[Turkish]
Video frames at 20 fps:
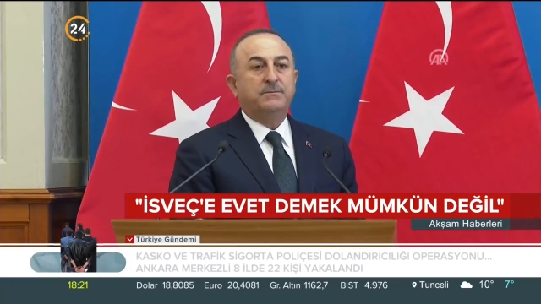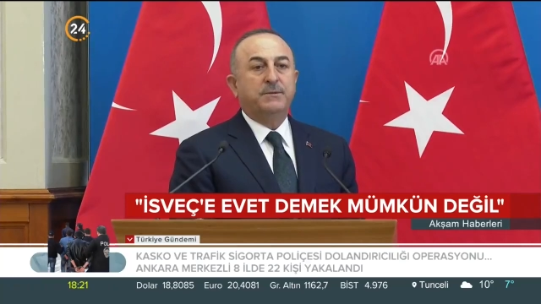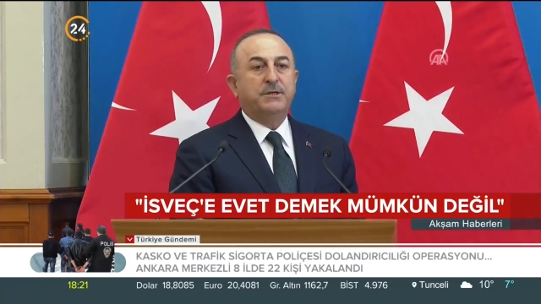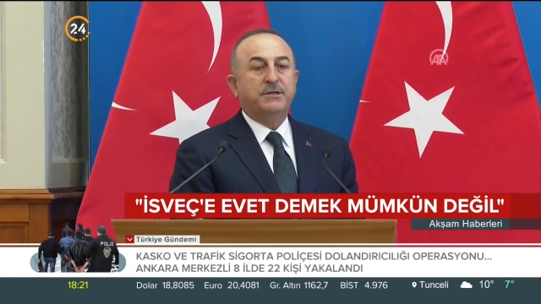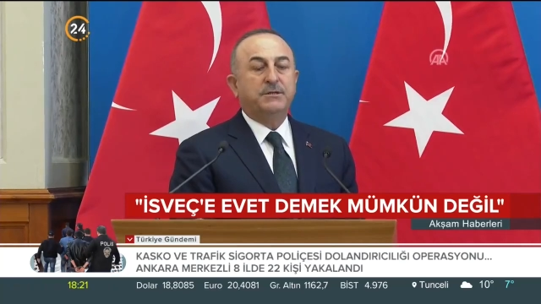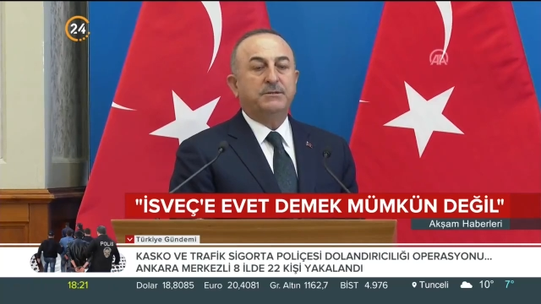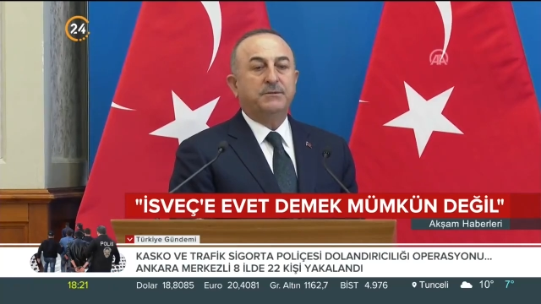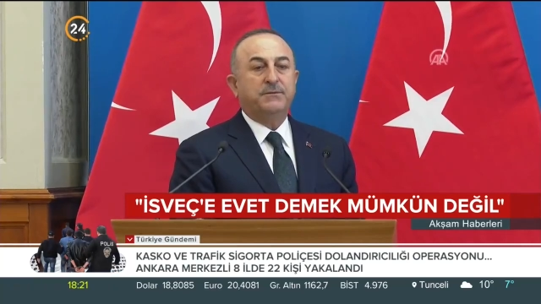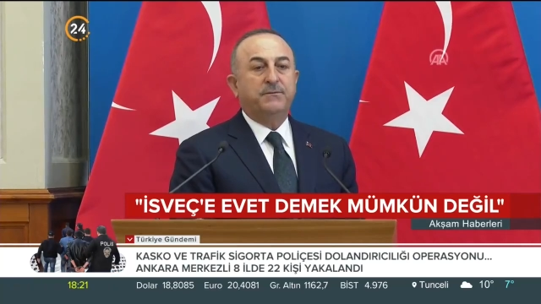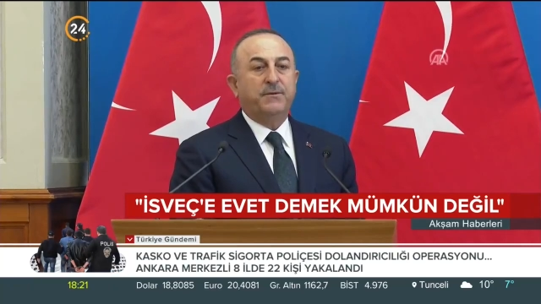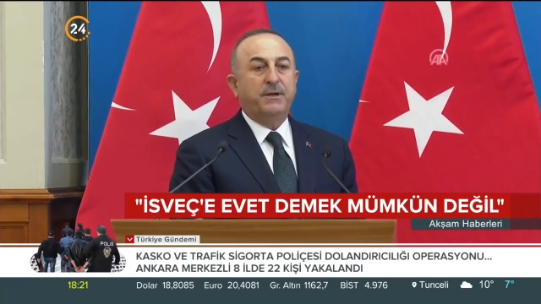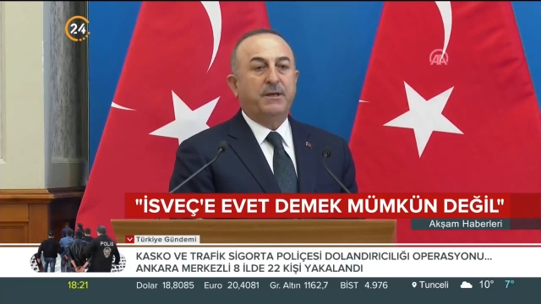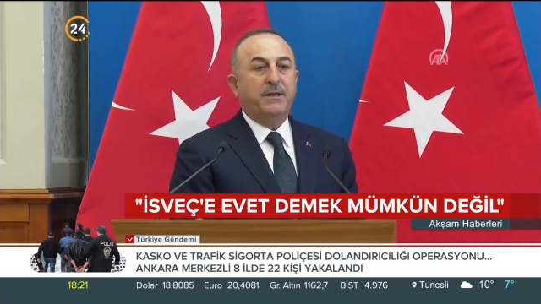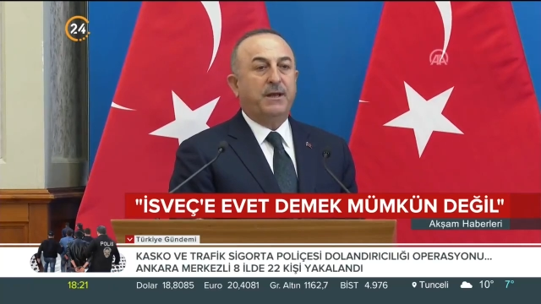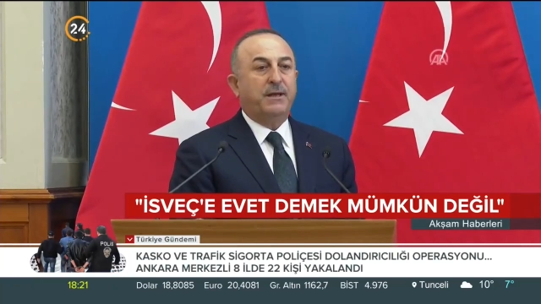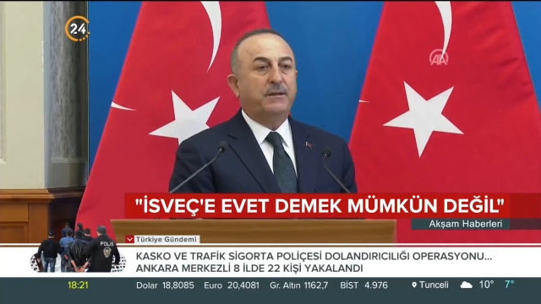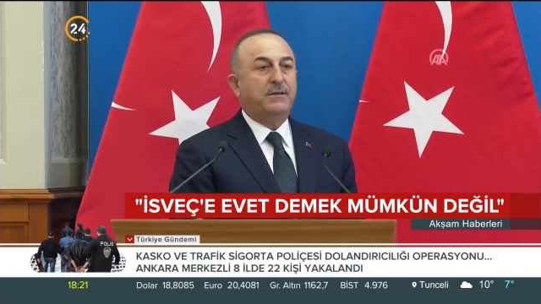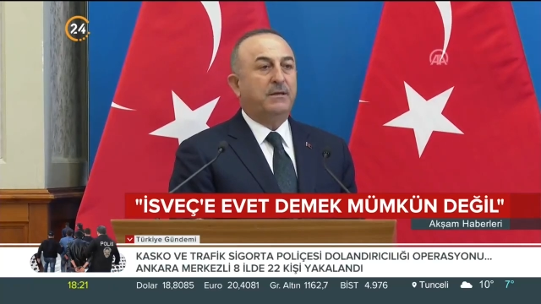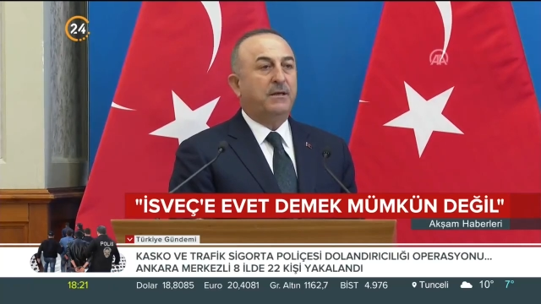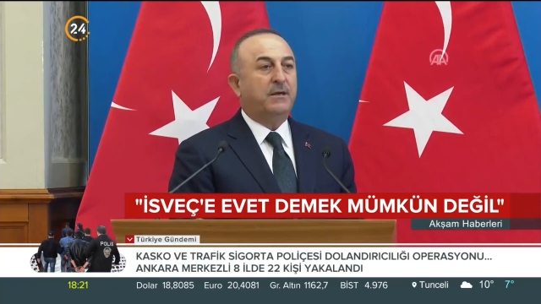biz
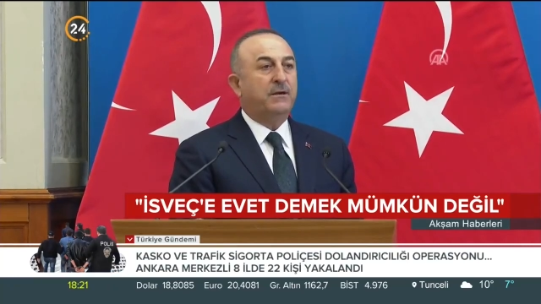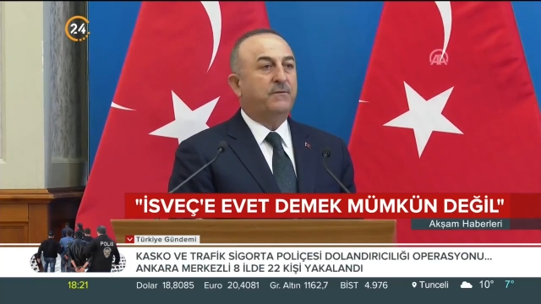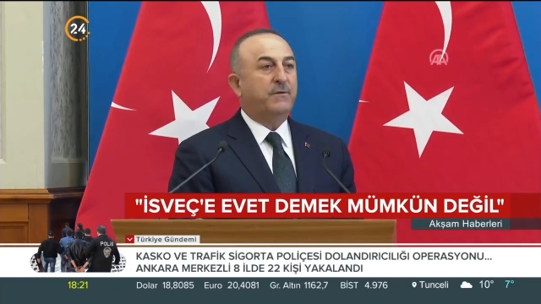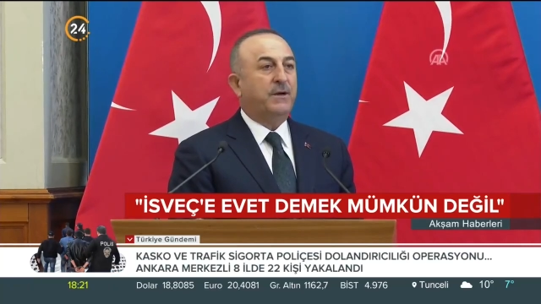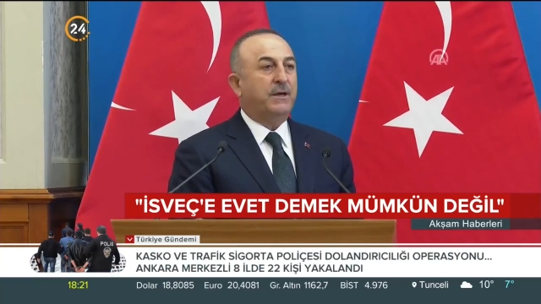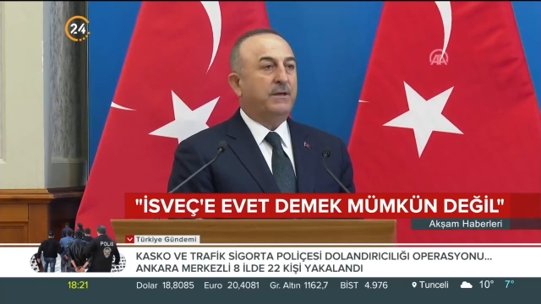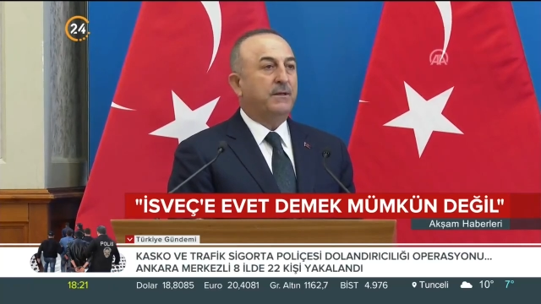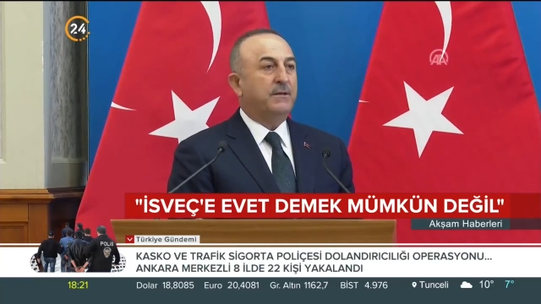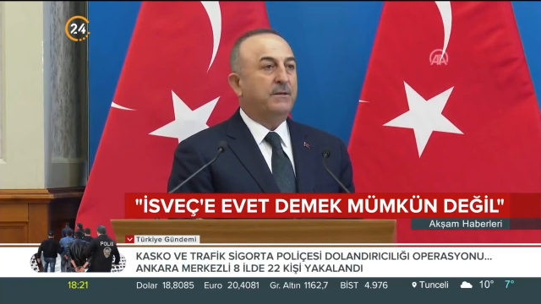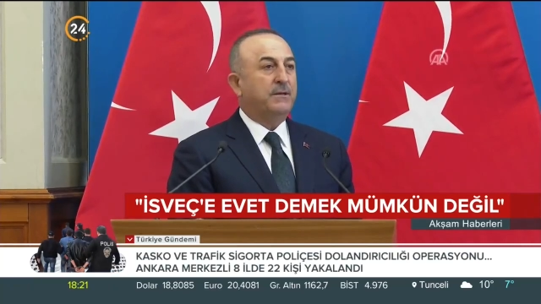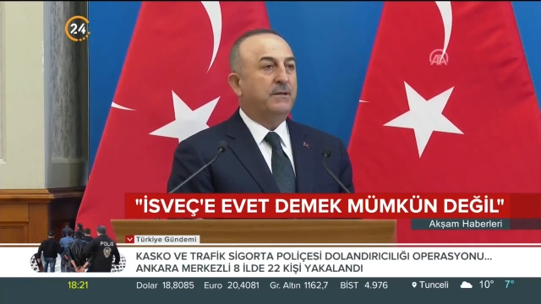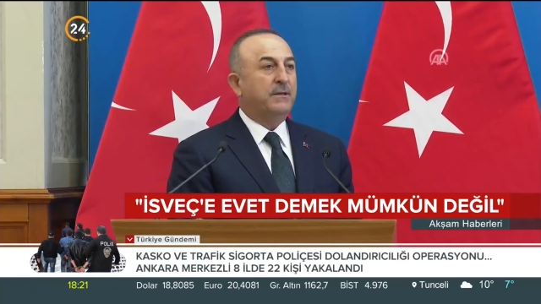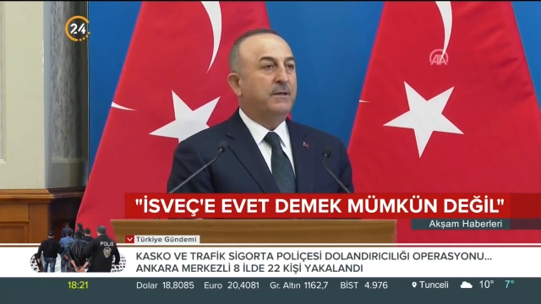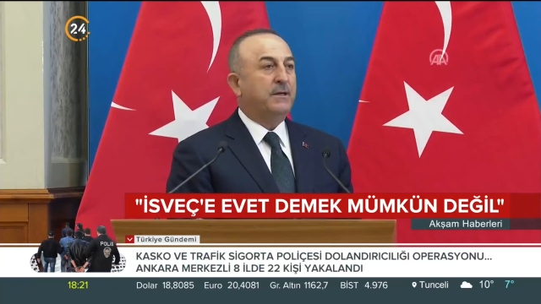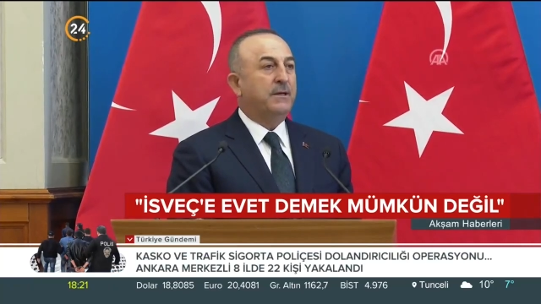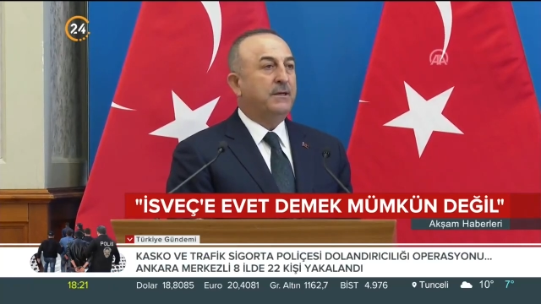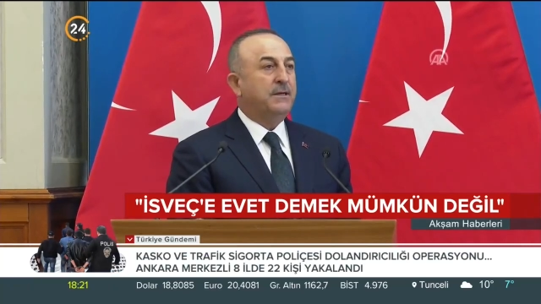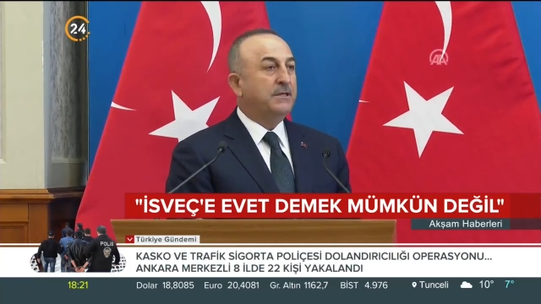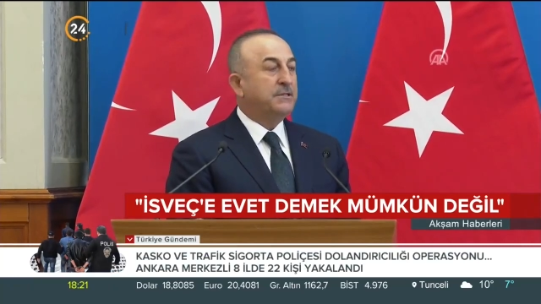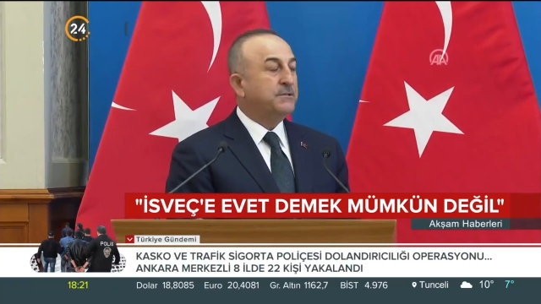Finlandiya ve
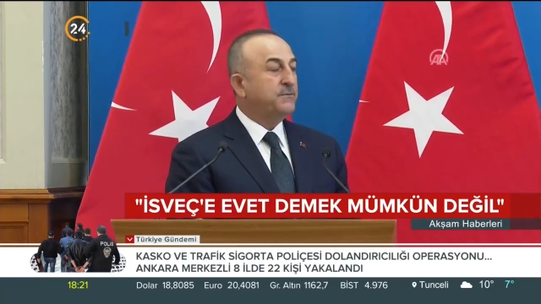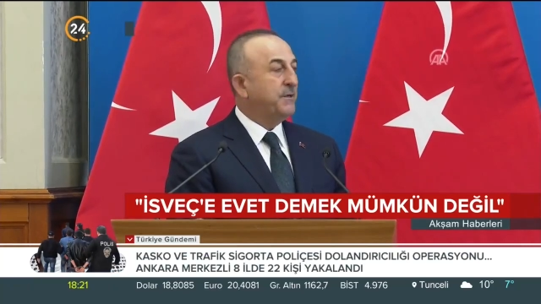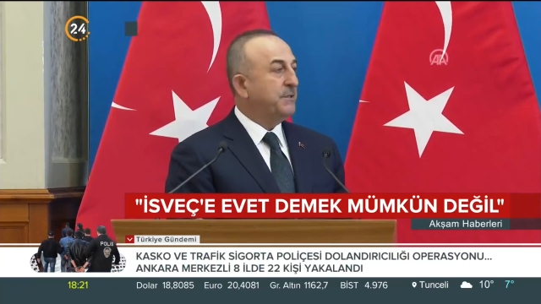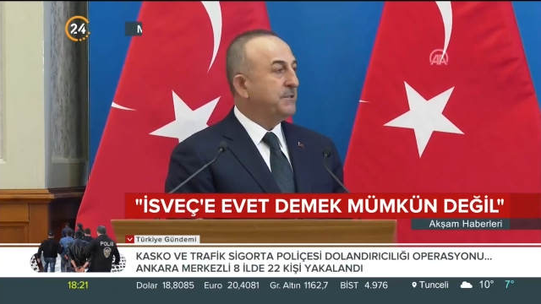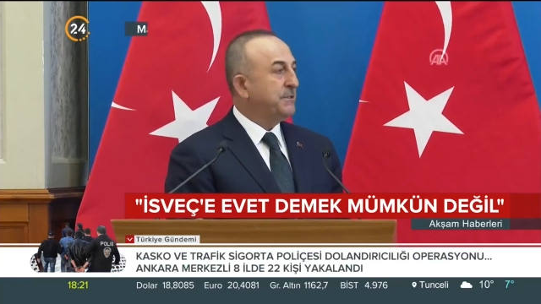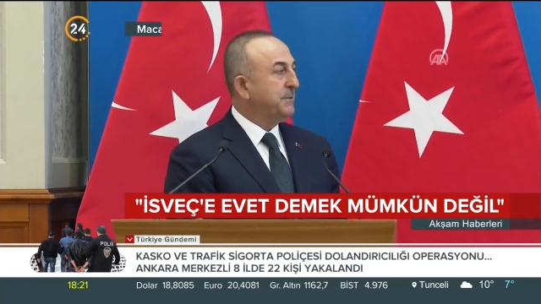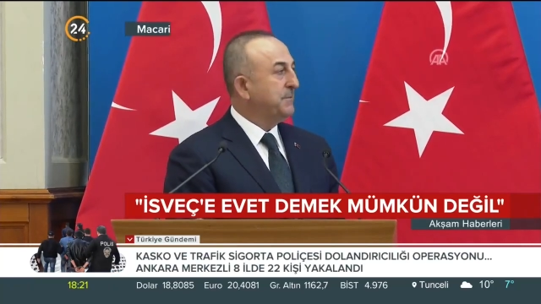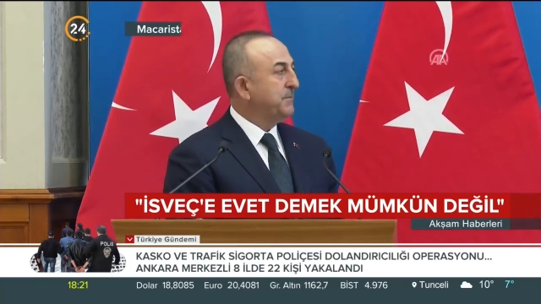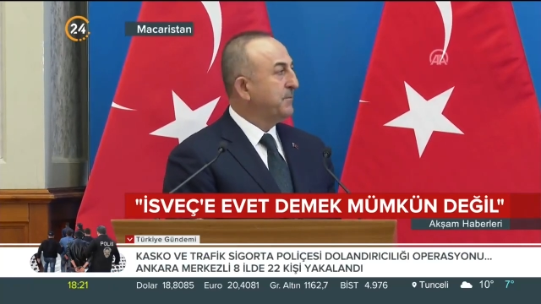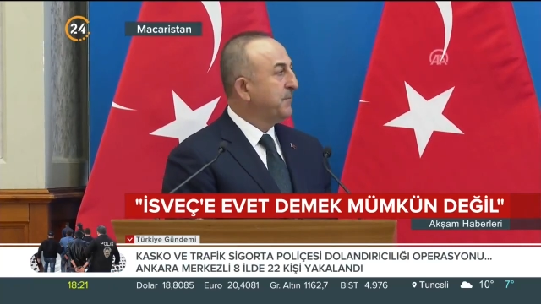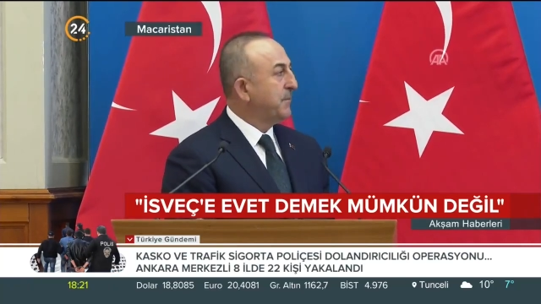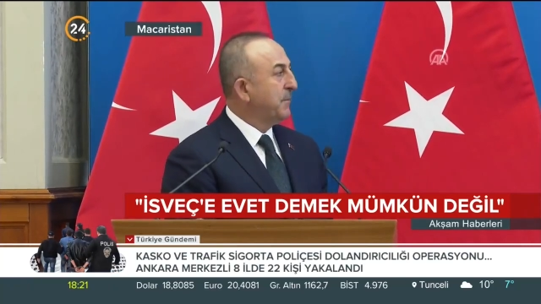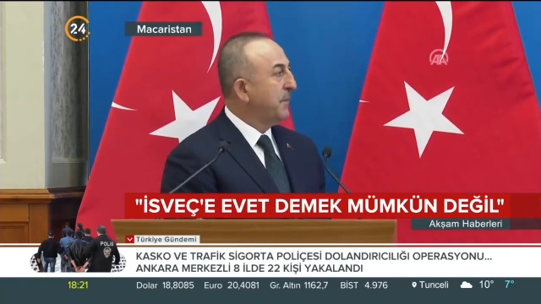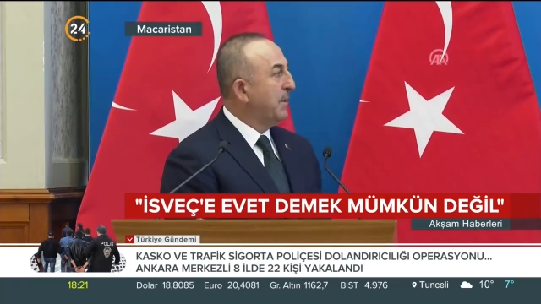e, İsveç'in